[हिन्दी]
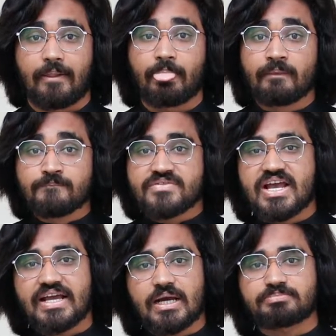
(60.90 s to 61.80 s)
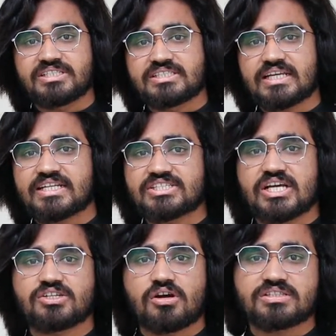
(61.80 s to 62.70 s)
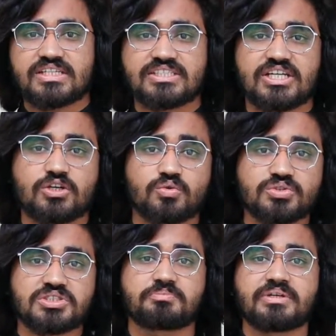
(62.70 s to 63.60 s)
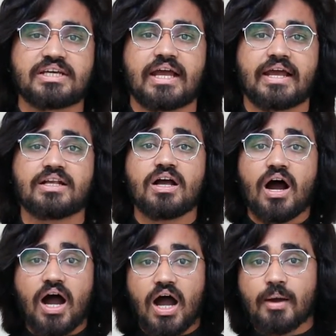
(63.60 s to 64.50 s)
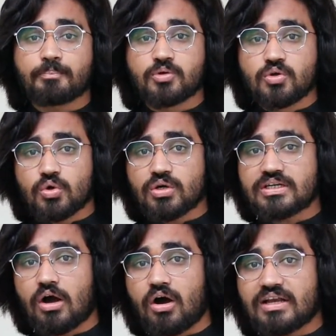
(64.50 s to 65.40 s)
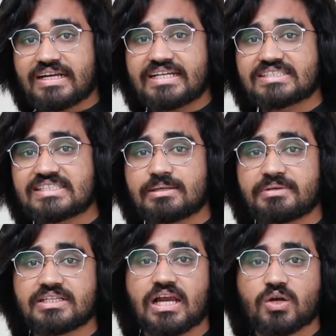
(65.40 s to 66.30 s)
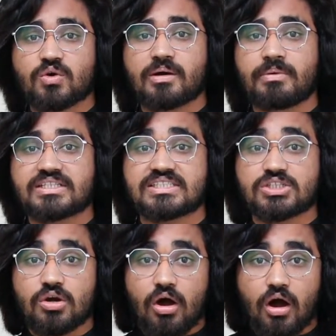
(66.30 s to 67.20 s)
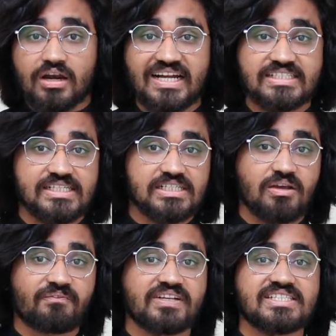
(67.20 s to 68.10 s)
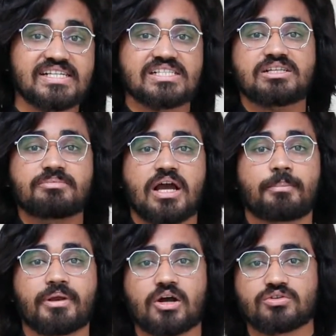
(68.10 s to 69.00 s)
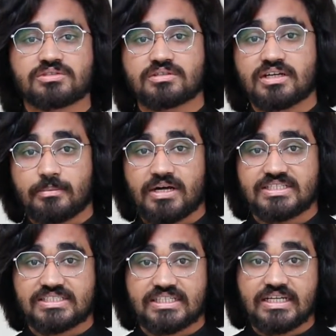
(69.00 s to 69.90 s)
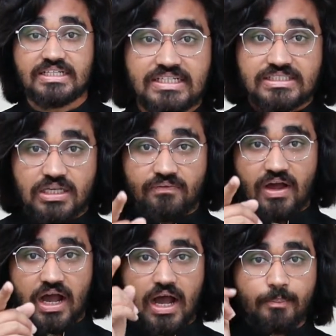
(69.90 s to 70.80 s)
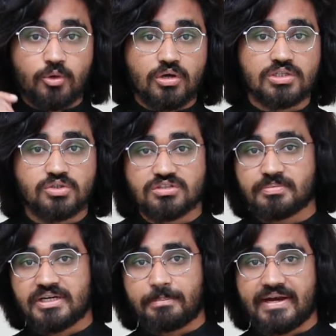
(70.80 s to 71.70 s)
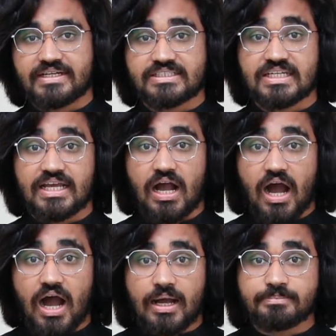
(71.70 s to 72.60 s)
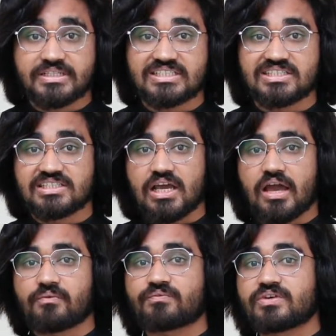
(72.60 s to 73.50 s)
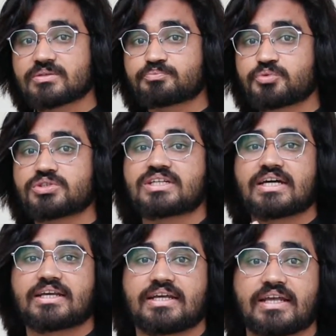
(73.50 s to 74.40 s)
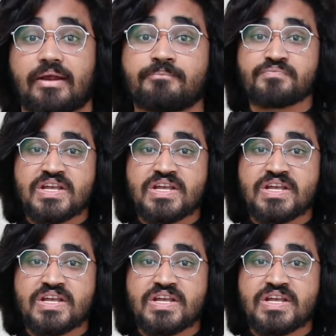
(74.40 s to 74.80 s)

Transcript: है चाहे आप टीचर हैं चाहे डॉक्टर हैं चाहे कुछ भी हैं आप लोग ऑनलाइन से भी लाखों कमा सकते हैं और ऑनलाइन से हट के फिजिकल से भी आप लाखों कमा सकते हैं सिर्फ आप लोगों की सोच पे डिपेंड करता है कि आप कितनी एफर्ट पुट कर रहे हैं